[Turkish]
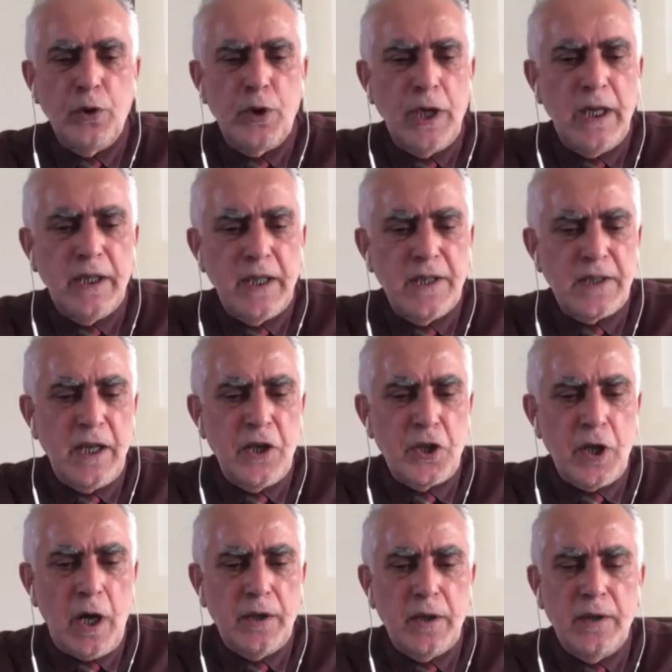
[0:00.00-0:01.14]
tehlikesine
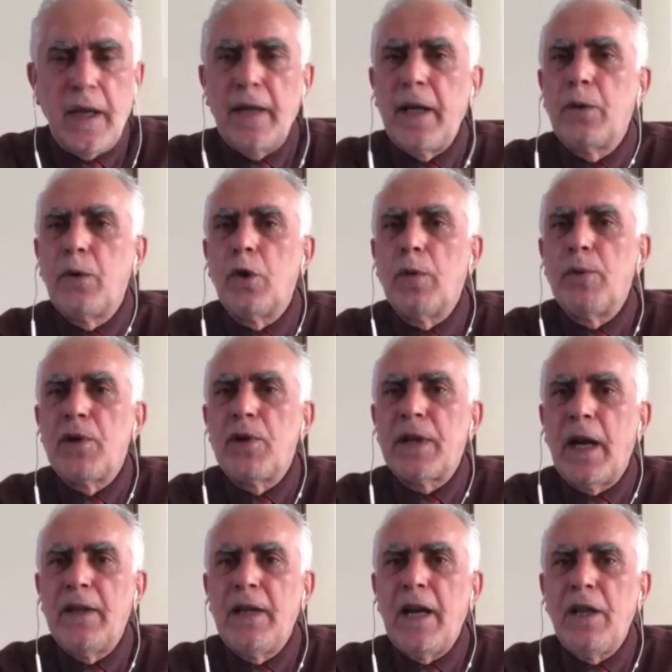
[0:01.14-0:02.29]
işaret eden
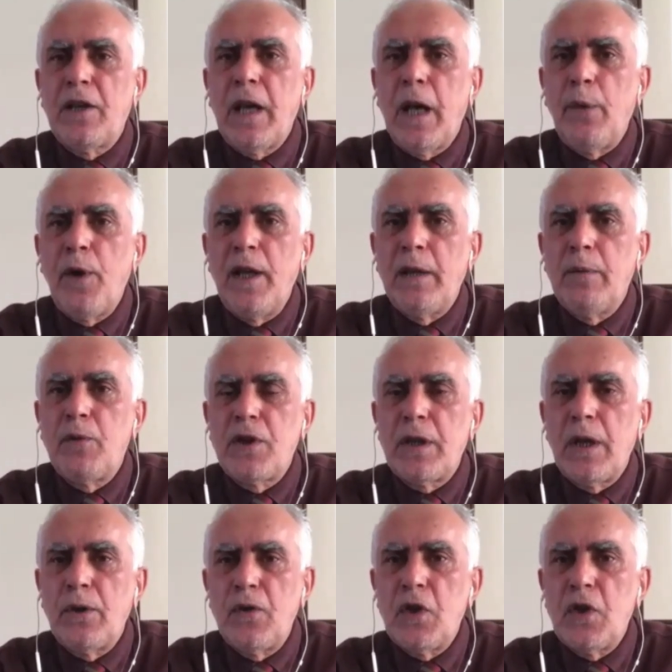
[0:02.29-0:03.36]
ekonomistlere derdi ki efendim işte